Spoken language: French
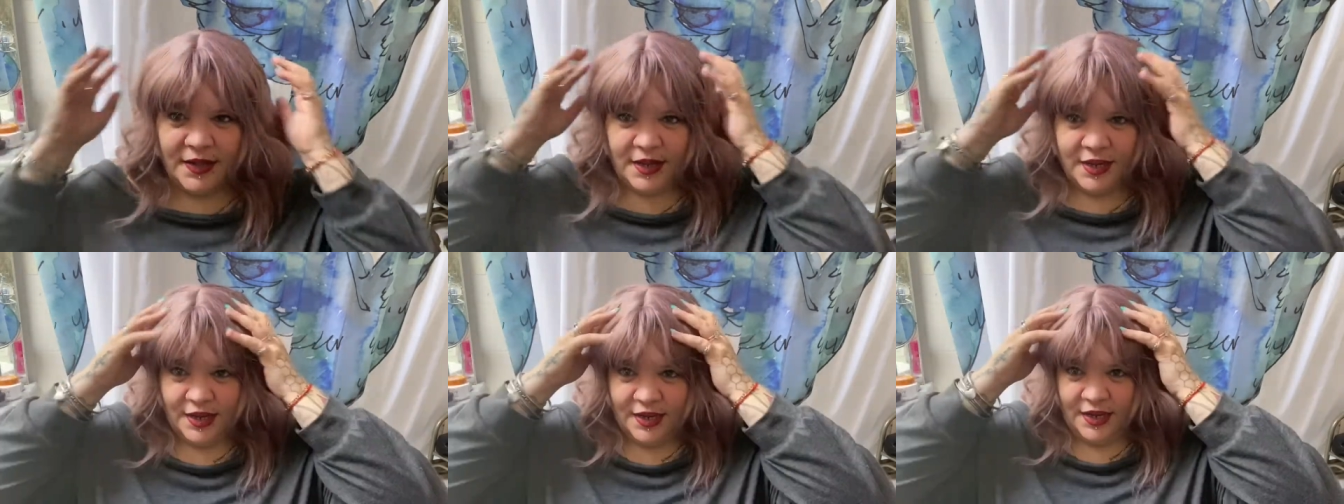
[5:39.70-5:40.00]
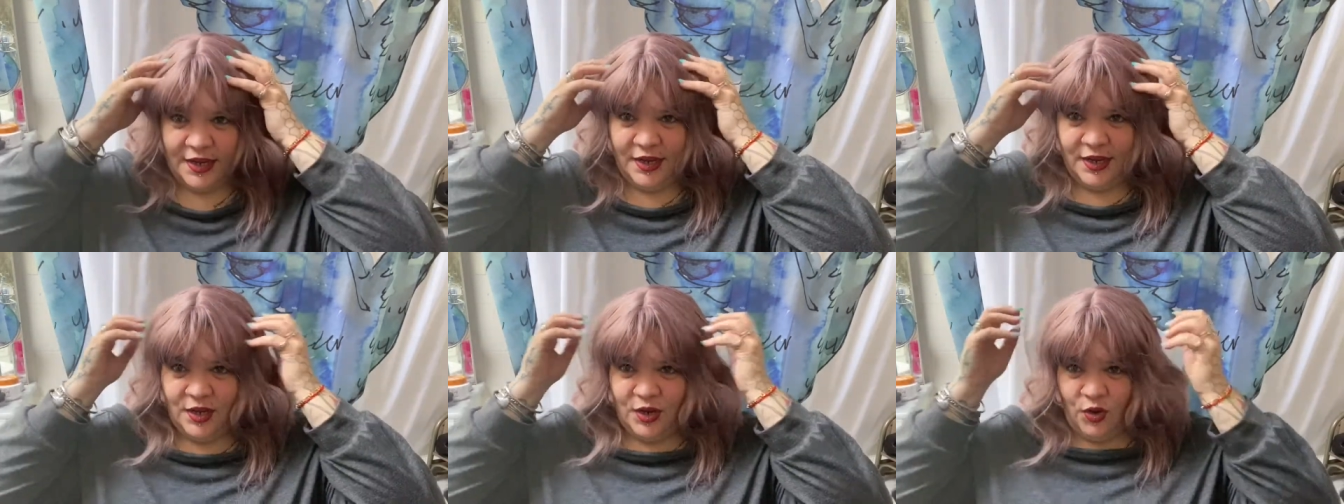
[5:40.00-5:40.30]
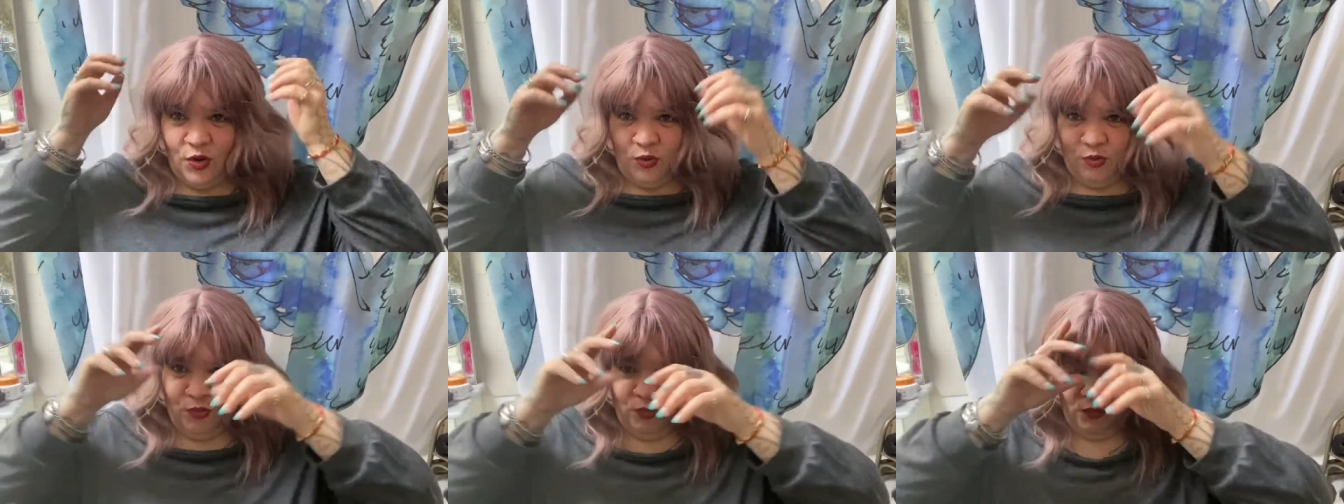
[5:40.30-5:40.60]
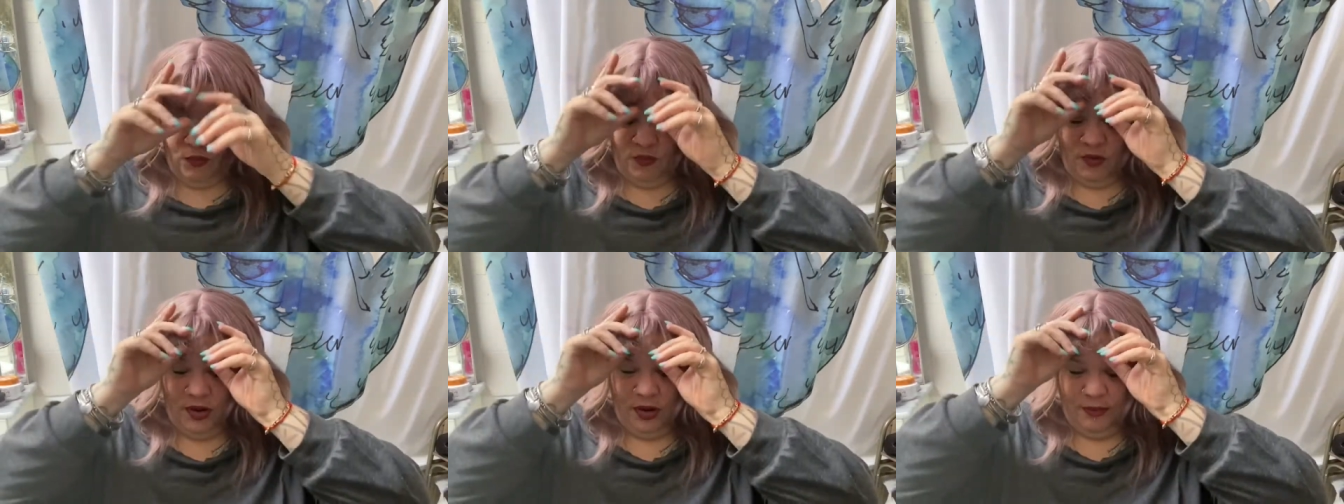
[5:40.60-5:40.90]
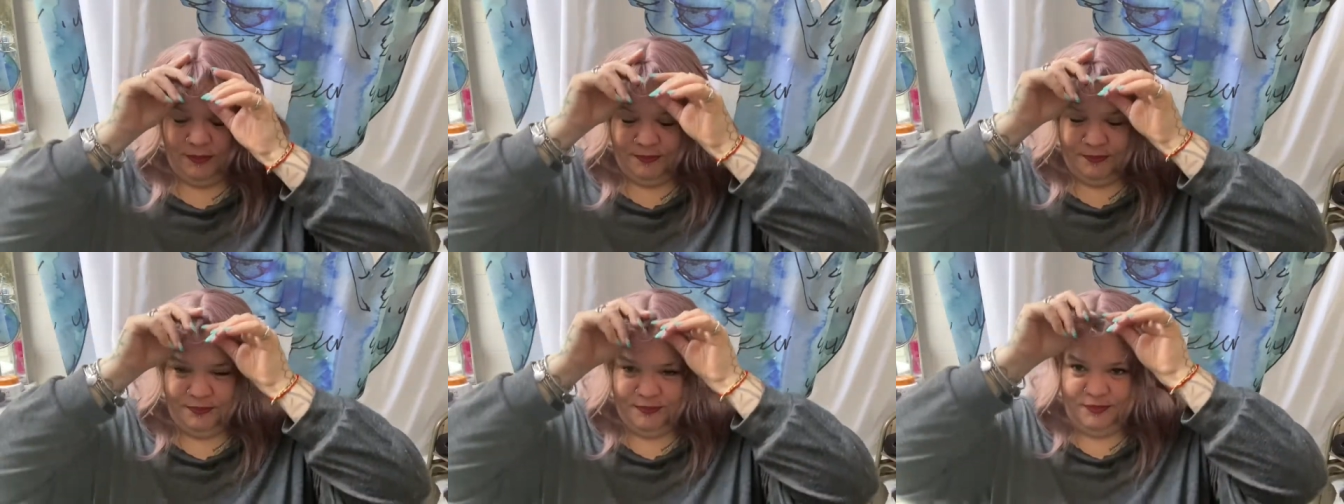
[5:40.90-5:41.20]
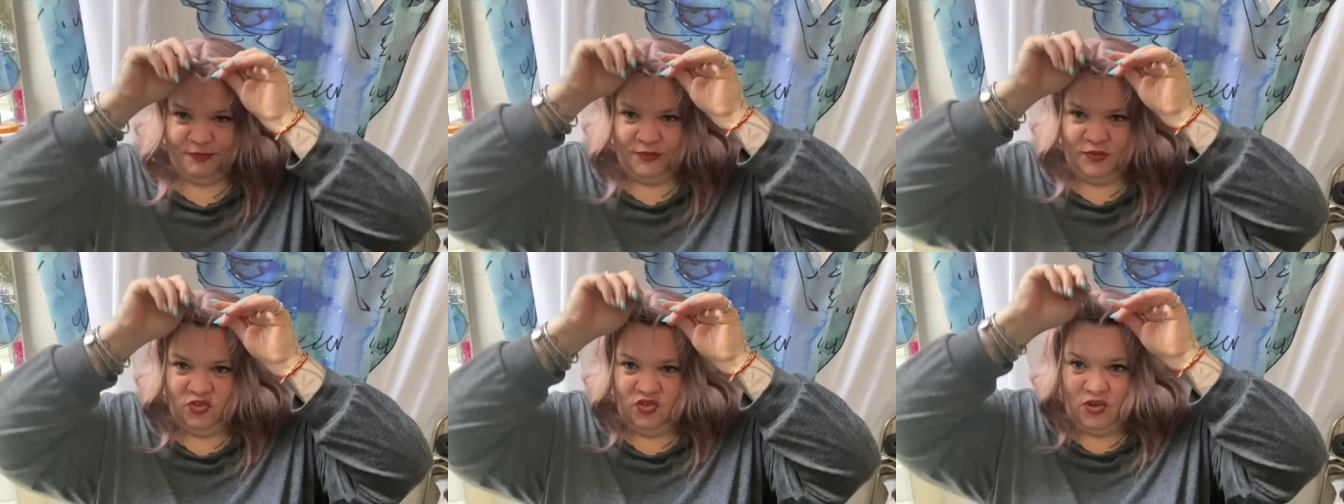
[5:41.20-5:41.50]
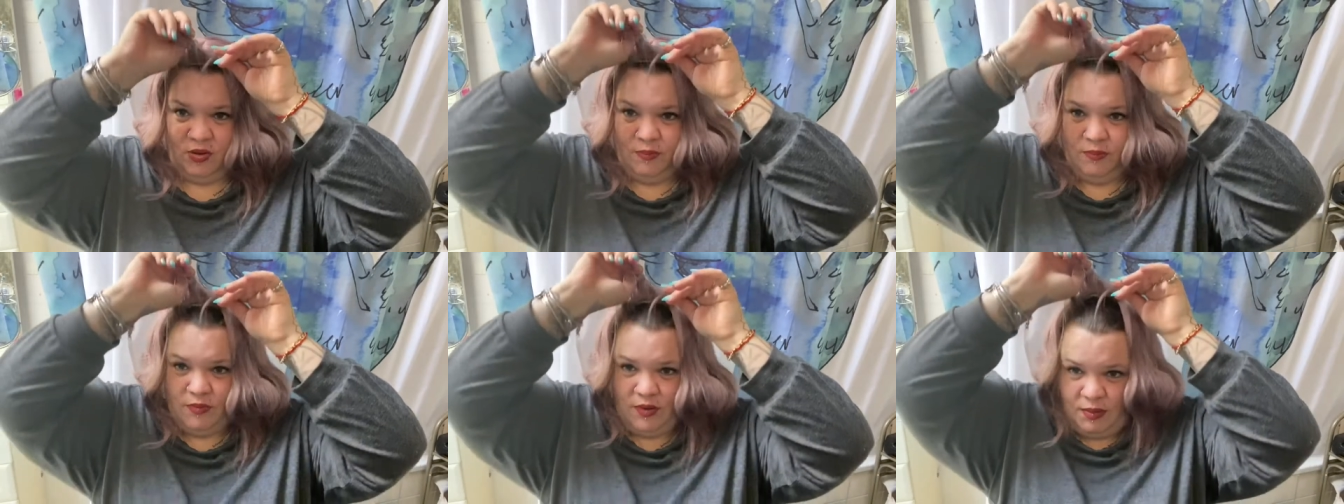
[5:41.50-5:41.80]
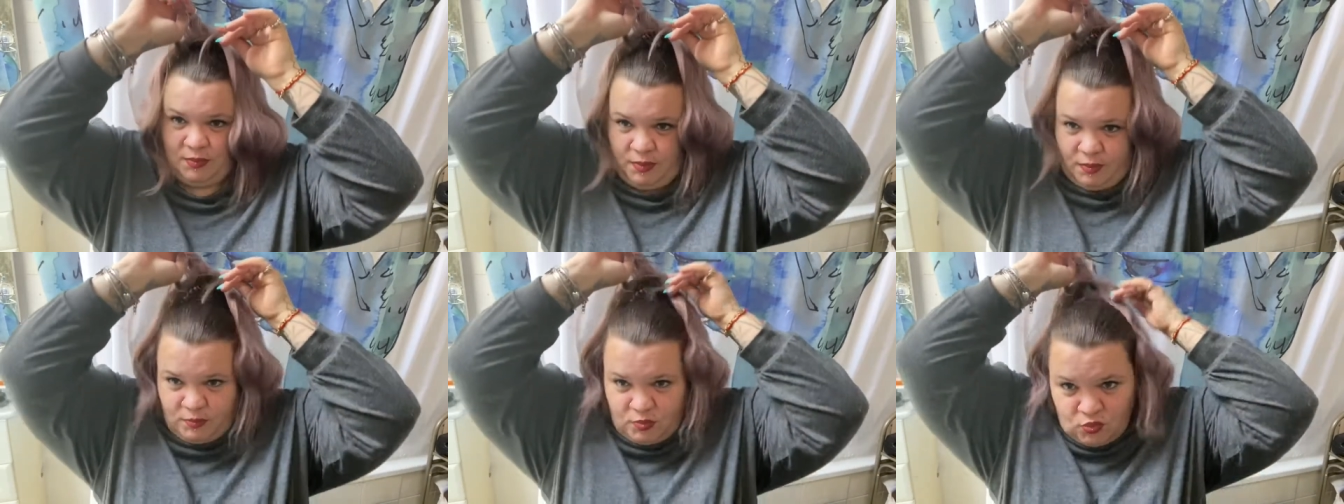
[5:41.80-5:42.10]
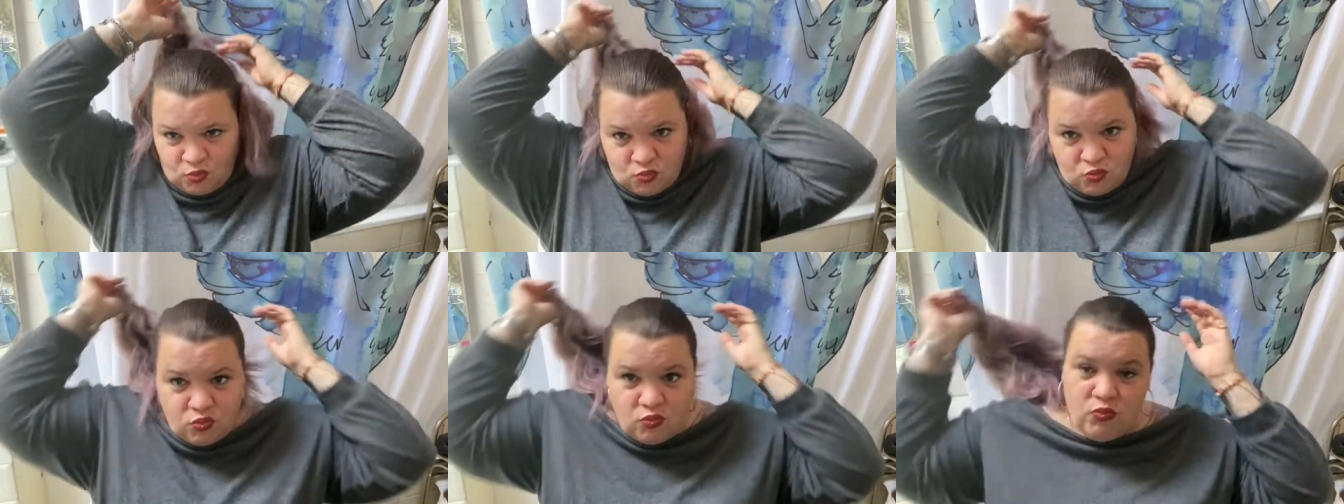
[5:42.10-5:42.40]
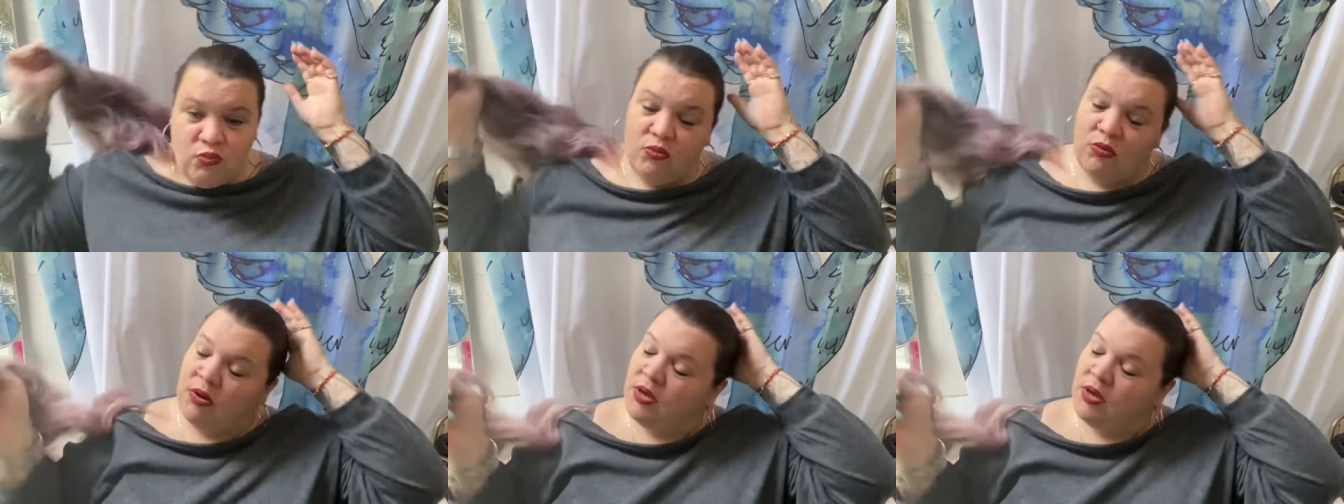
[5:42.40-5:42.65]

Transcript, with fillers: Et donc voilà, j'aime vraiment beaucoup.